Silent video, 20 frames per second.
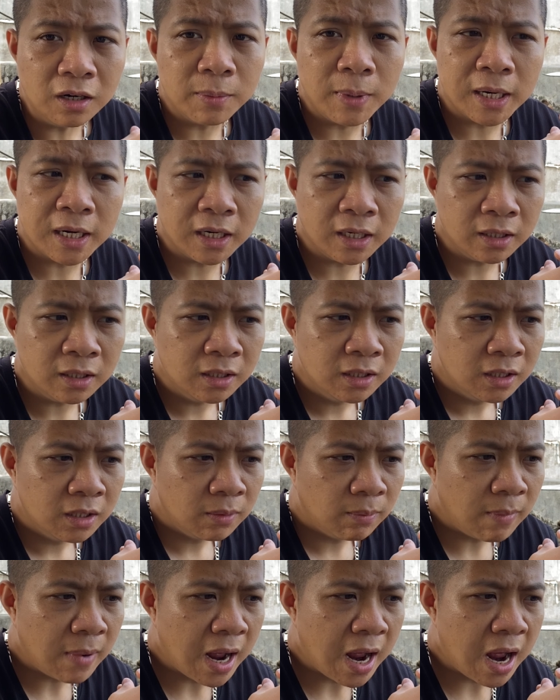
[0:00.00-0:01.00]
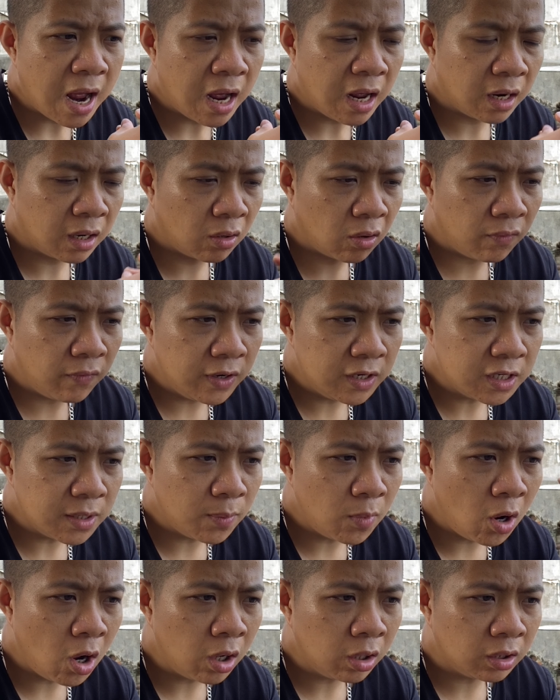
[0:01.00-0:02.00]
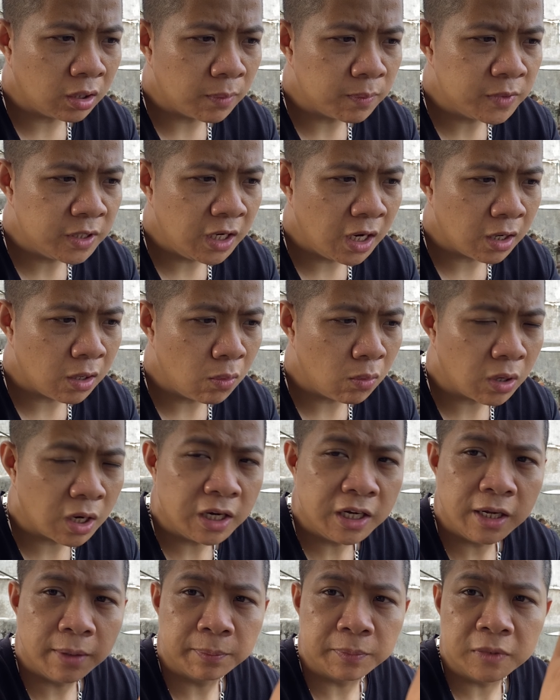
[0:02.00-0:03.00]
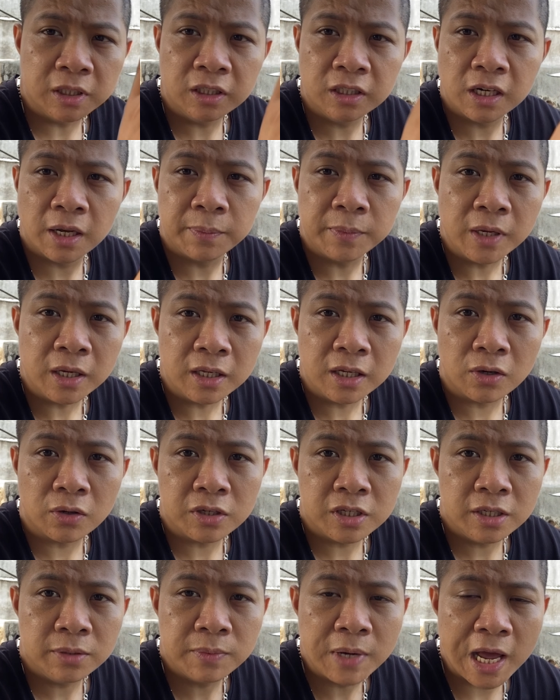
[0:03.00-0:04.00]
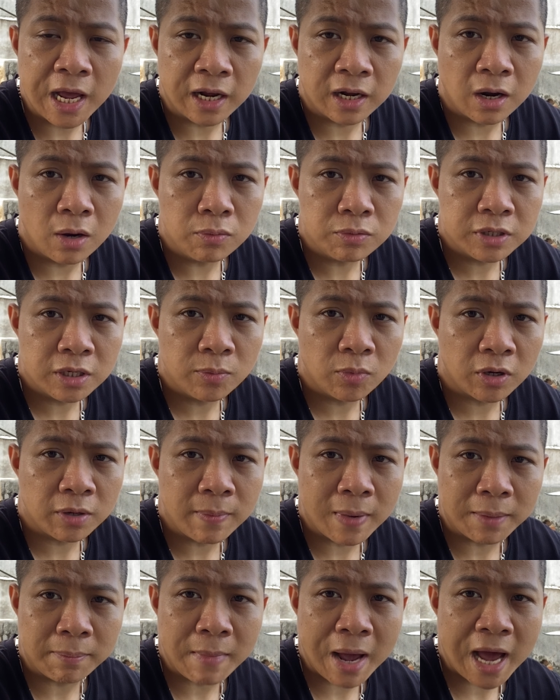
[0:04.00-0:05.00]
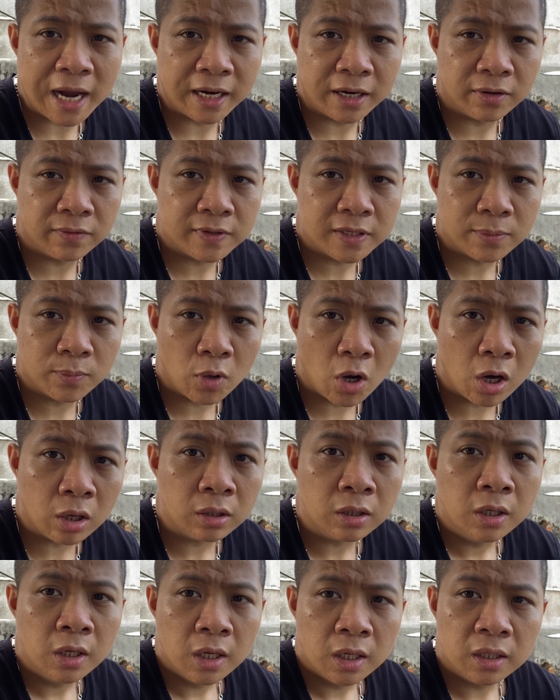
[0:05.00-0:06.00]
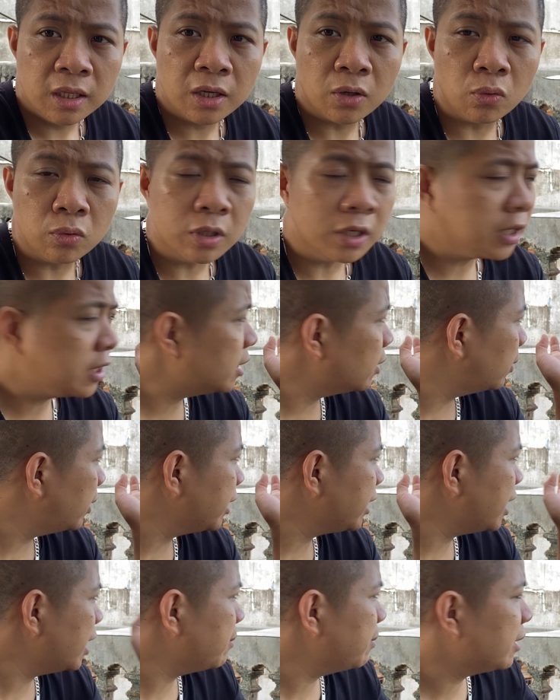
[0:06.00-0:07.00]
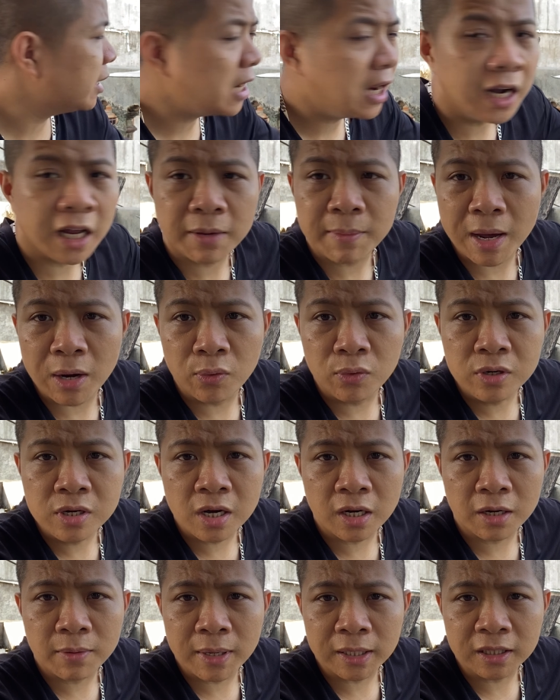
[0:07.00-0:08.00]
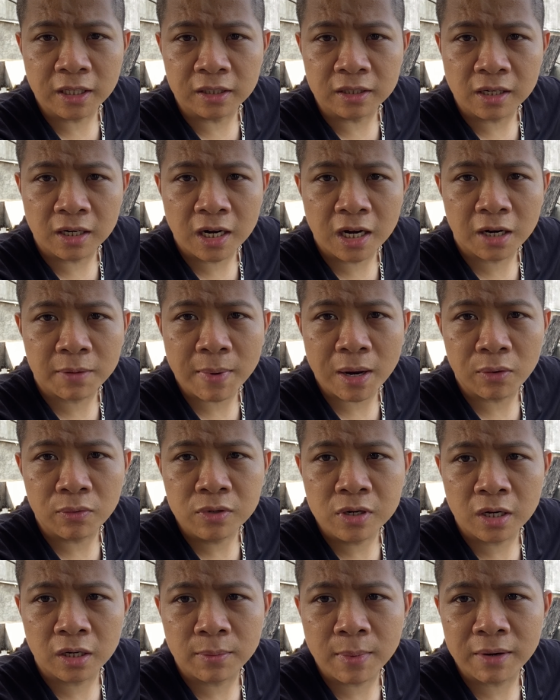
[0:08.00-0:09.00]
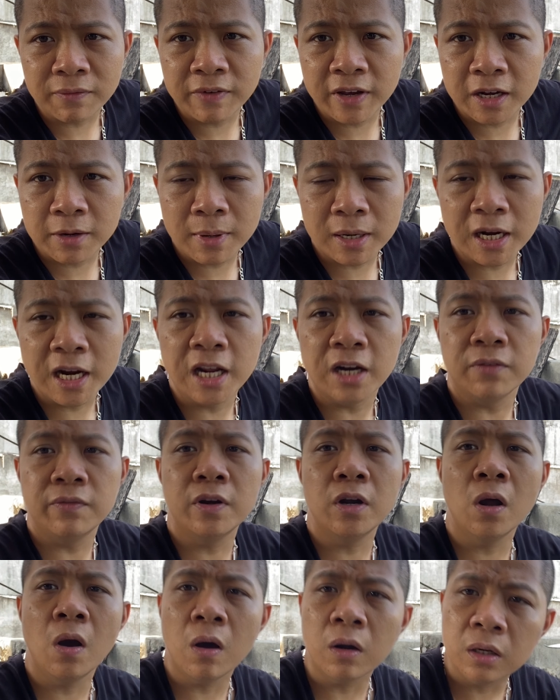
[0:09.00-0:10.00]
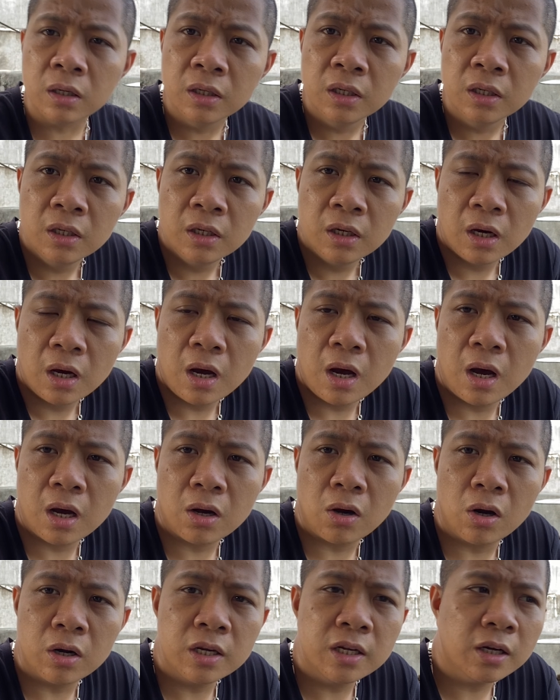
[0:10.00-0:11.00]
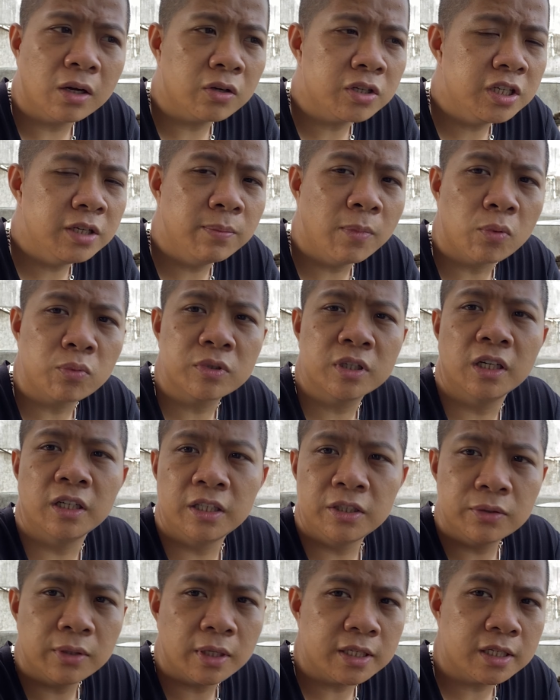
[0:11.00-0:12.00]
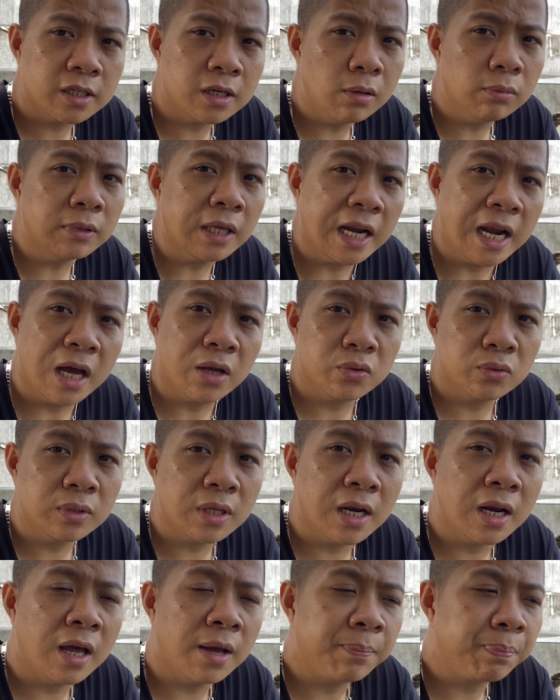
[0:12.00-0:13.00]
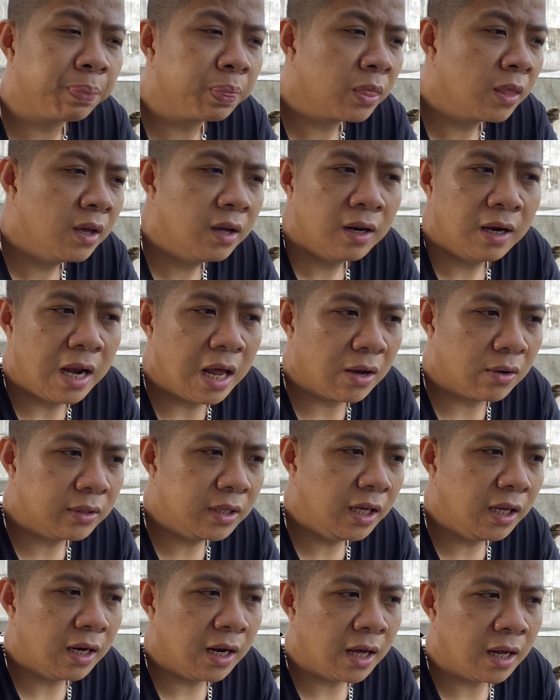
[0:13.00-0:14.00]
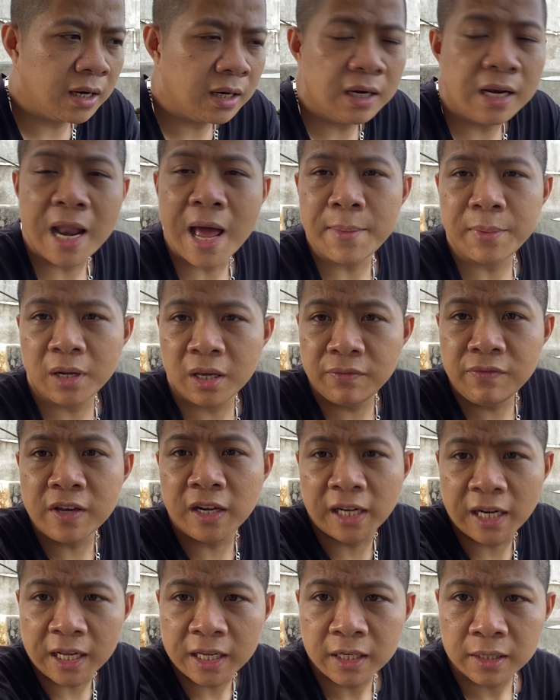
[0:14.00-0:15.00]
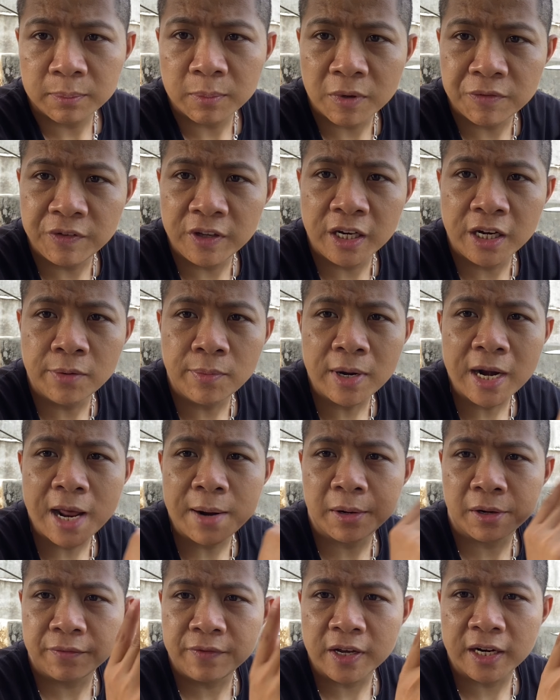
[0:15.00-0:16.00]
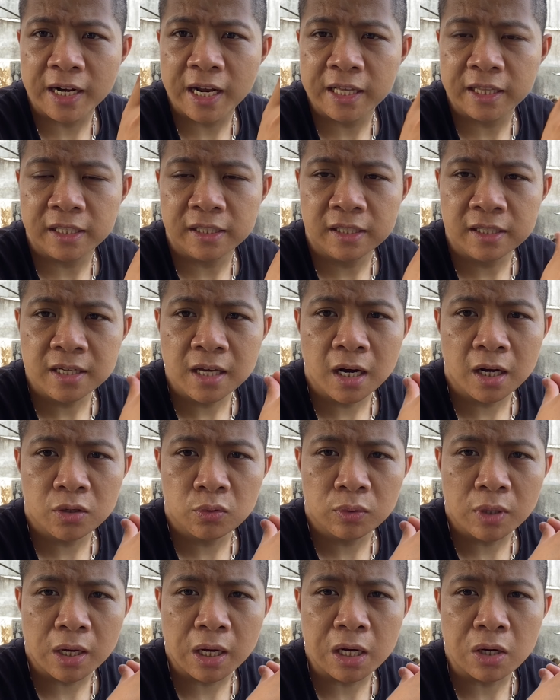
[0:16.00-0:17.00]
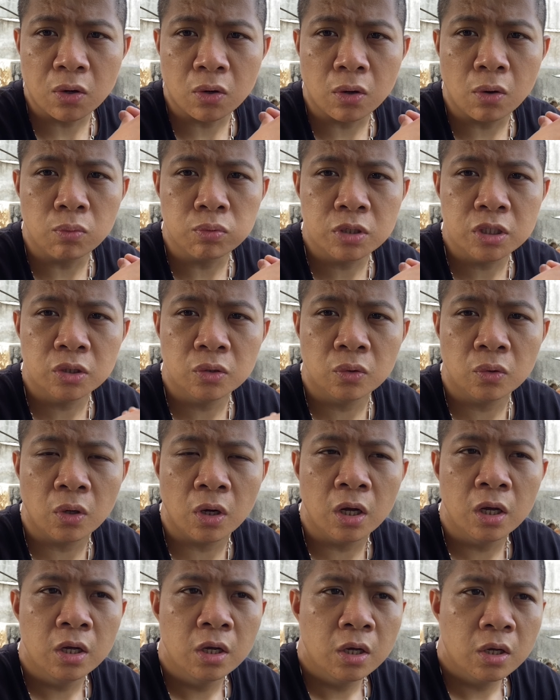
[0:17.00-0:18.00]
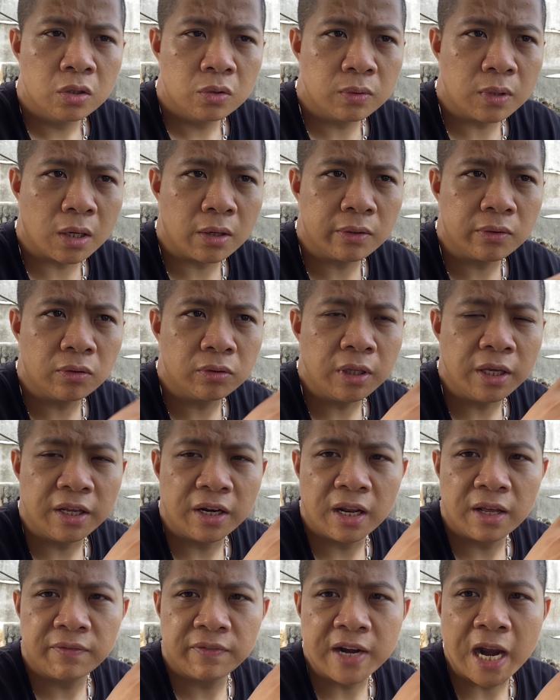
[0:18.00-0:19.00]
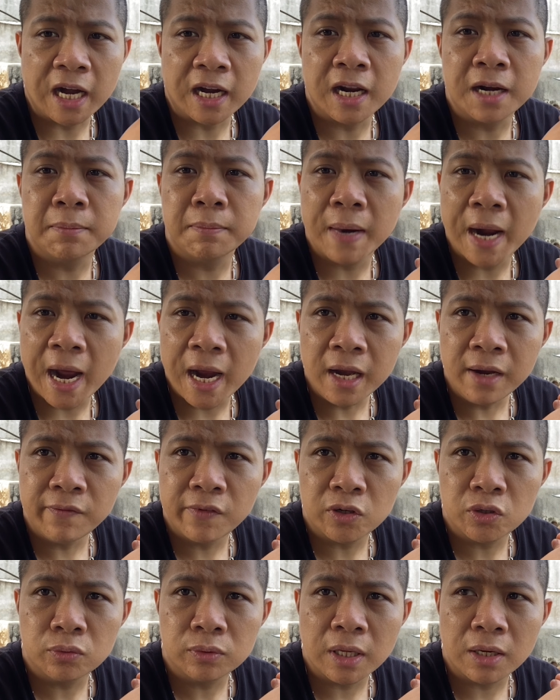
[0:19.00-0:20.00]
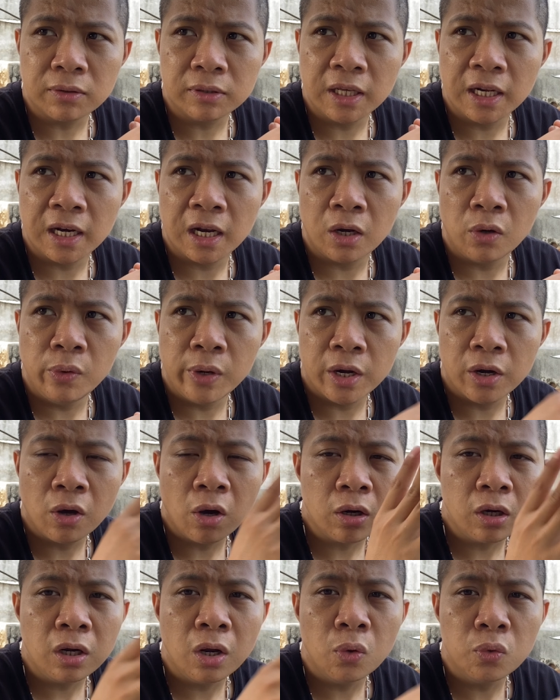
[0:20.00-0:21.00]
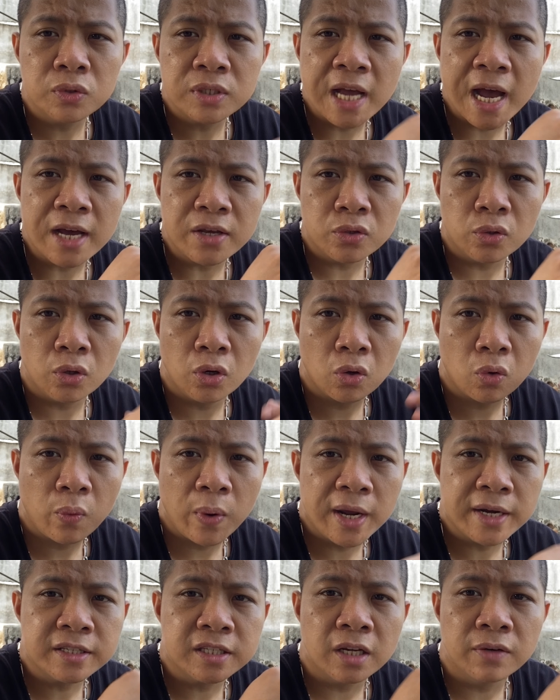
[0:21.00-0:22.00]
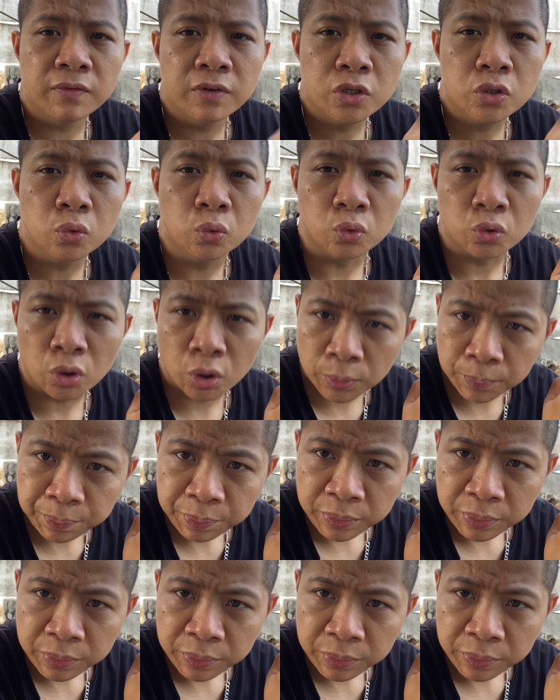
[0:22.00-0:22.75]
các bác nhá mà nó vẫn dám hot thậm chí là không cần điểm tự điểm trước thì con chim để không trên một cái mặt bàn này nó vẫn dám hot thì cũng như kiểu là anh em mình đây là cái bàn uống nước các bác tưởng tượng đây là cái bàn uống nước các bác về các bác để nó vẫn hot à, còn những con chim mục dở thì chúng ta sẽ không thể nào chúng ta làm là có thể là làm được cái việc này bởi vì nếu mà làm được cái việc này thì thứ nhất là chúng ta cần có công chịu ờ, chúng ta cũng có thể là đặt gần mái và chúng ta có thể là luyện hot lâu dài rồi nó quen dần với chủ rồi